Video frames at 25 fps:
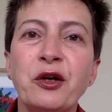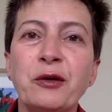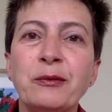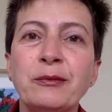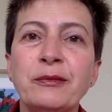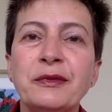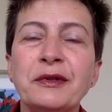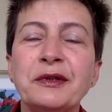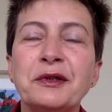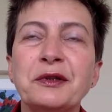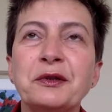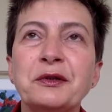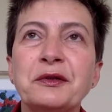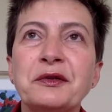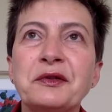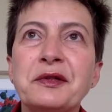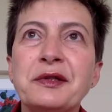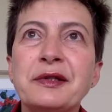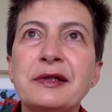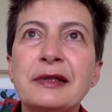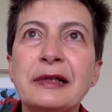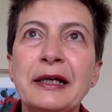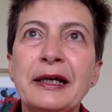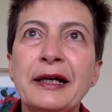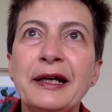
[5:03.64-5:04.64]
genommen
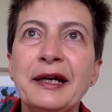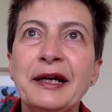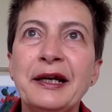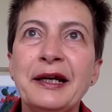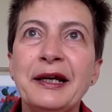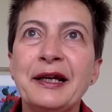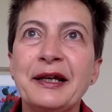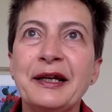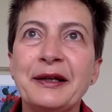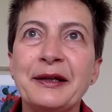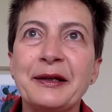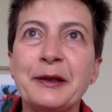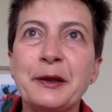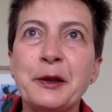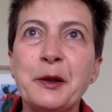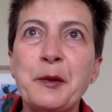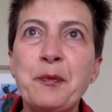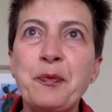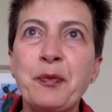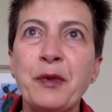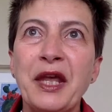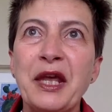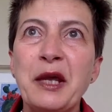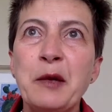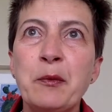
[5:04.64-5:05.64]
und
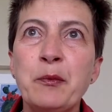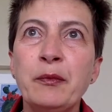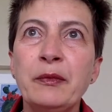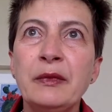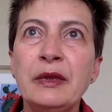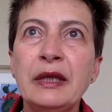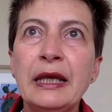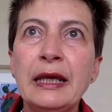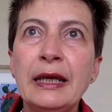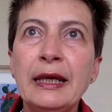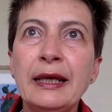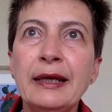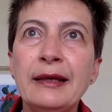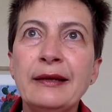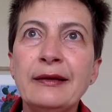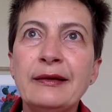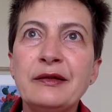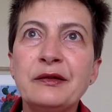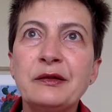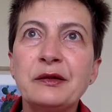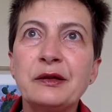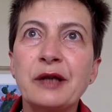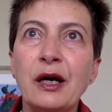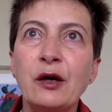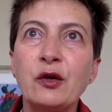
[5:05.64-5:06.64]
ähm, eben
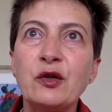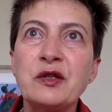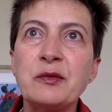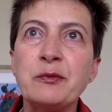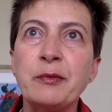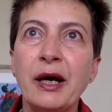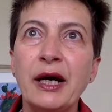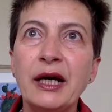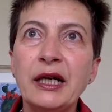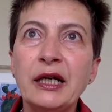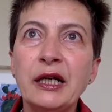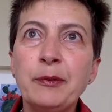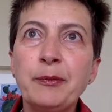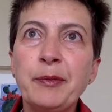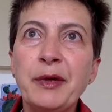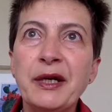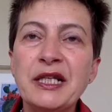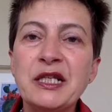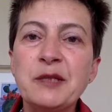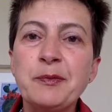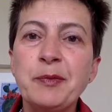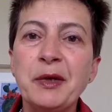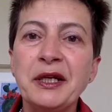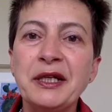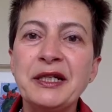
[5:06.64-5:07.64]
nicht aus meiner
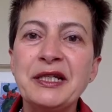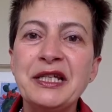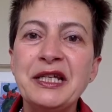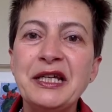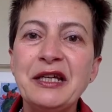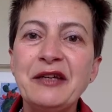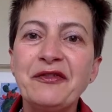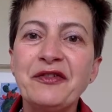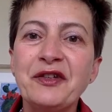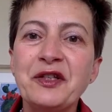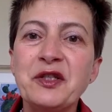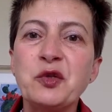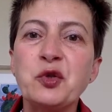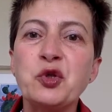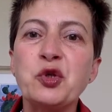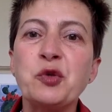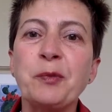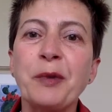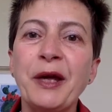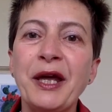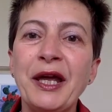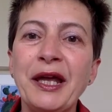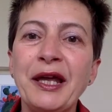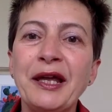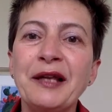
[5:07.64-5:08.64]
Perspektive zu
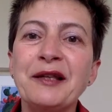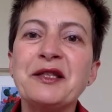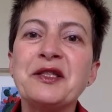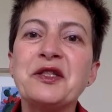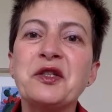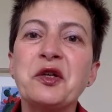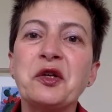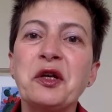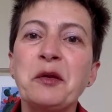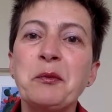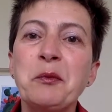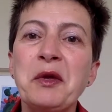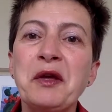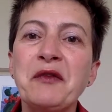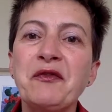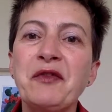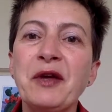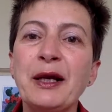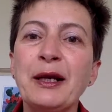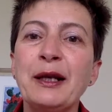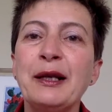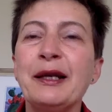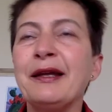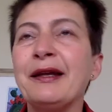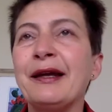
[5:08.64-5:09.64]
sprechen, sondern mir
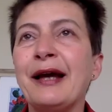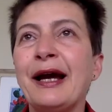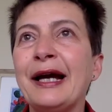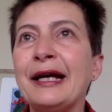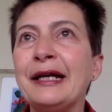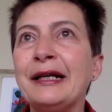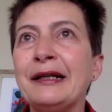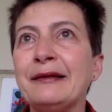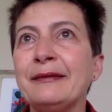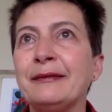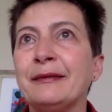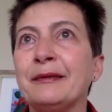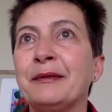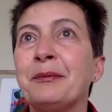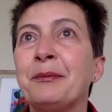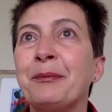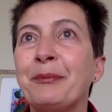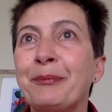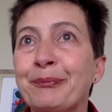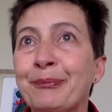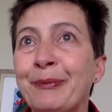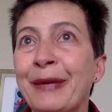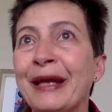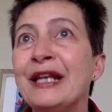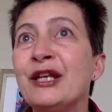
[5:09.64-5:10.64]
wirklich einen
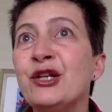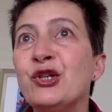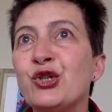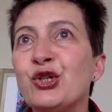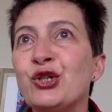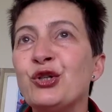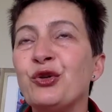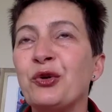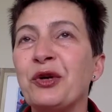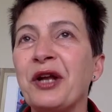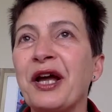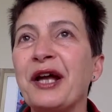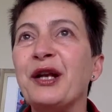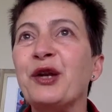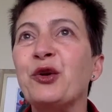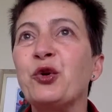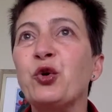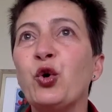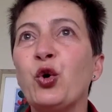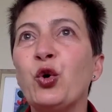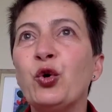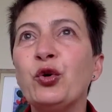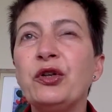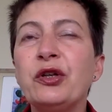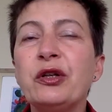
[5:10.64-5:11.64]
Menschen oder
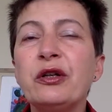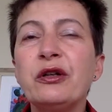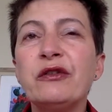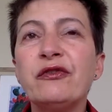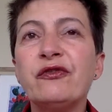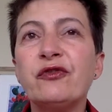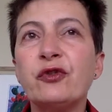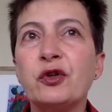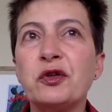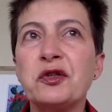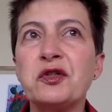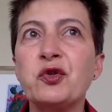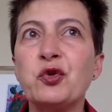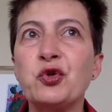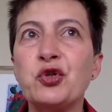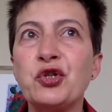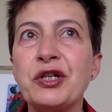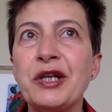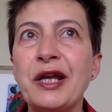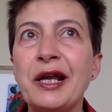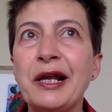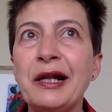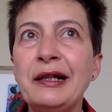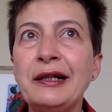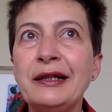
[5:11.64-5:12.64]
einen Kunden
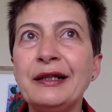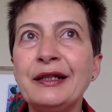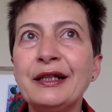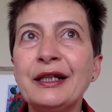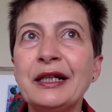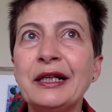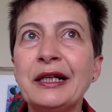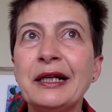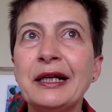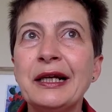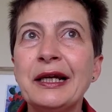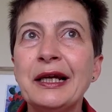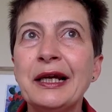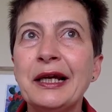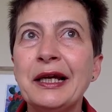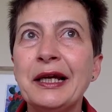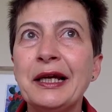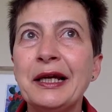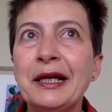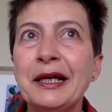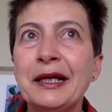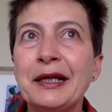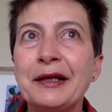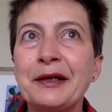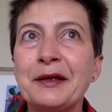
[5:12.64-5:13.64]
vorzustellen,
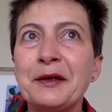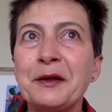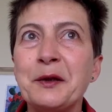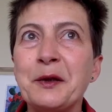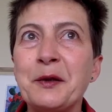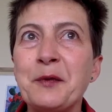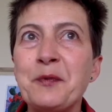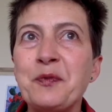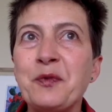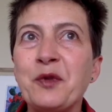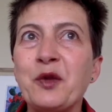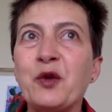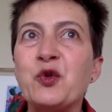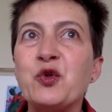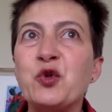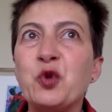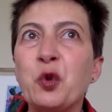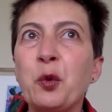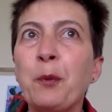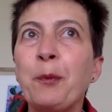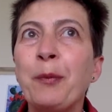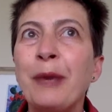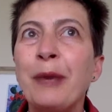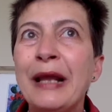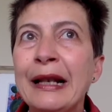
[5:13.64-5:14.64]
ähm,
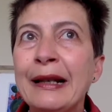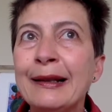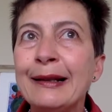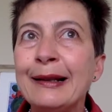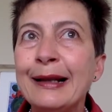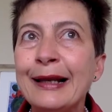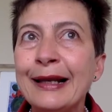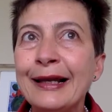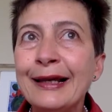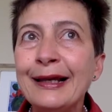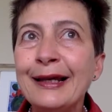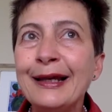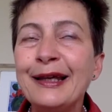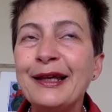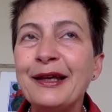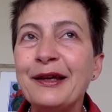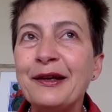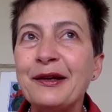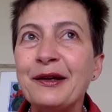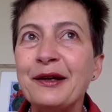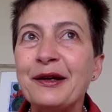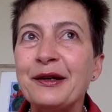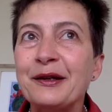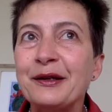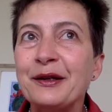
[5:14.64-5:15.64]
so bildlich,
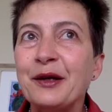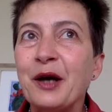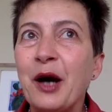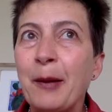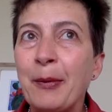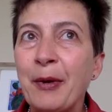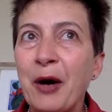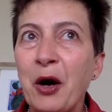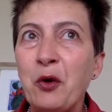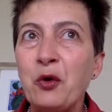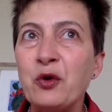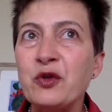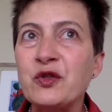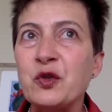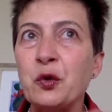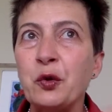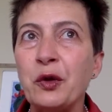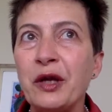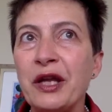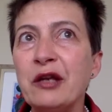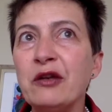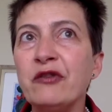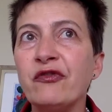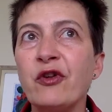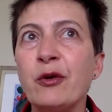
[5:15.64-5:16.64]
äh, aber auch so
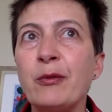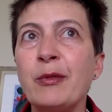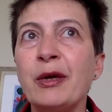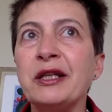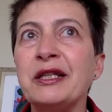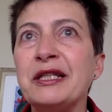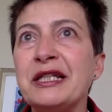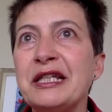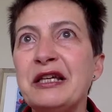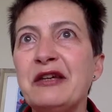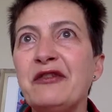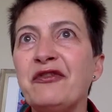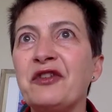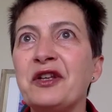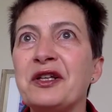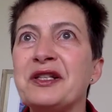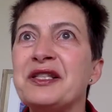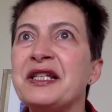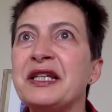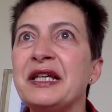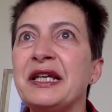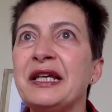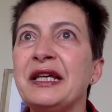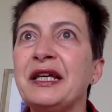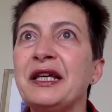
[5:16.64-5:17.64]
informativ,
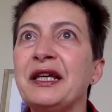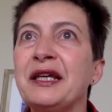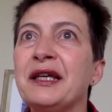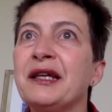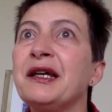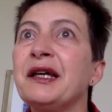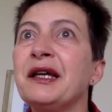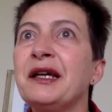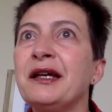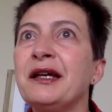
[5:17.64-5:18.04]
dass ich